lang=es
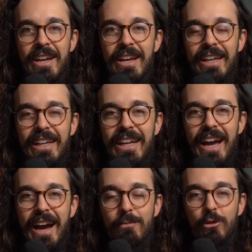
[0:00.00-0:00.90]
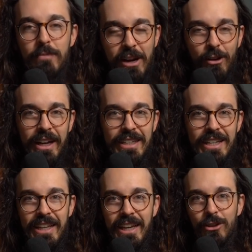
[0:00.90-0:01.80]
y hagamos más rodajes en
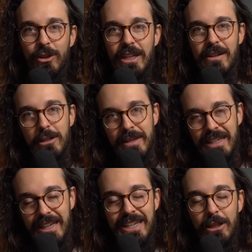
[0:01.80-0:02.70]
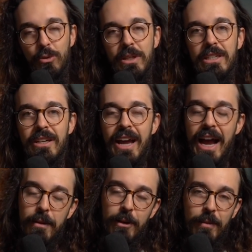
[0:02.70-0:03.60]
directo, ya sabéis, me seguís en Twitch,
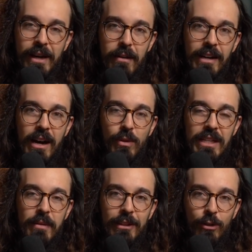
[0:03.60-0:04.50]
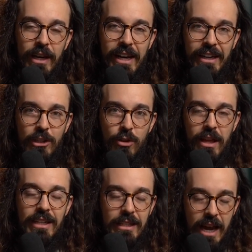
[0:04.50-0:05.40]
Álvaro barra baja wasabi, en todas las redes
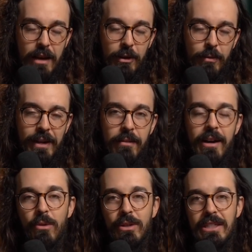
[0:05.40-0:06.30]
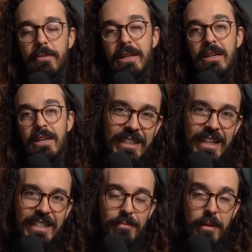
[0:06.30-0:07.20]
sociales, Álvaro barra baja wasabi, y
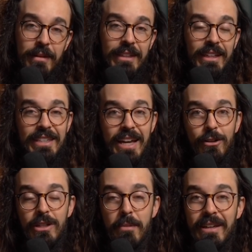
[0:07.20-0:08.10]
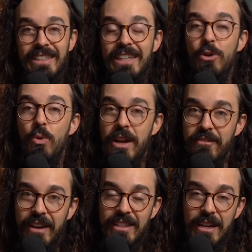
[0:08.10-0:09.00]
simplemente desearos que paséis una
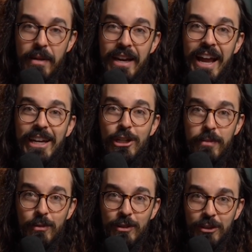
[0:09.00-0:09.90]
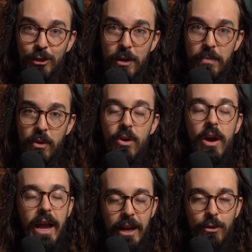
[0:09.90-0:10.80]
feliz semana y nos vemos dentro de poco
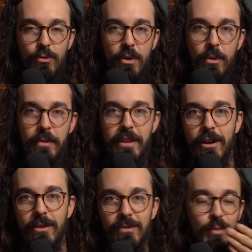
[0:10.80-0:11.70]
en un nuevo vídeo.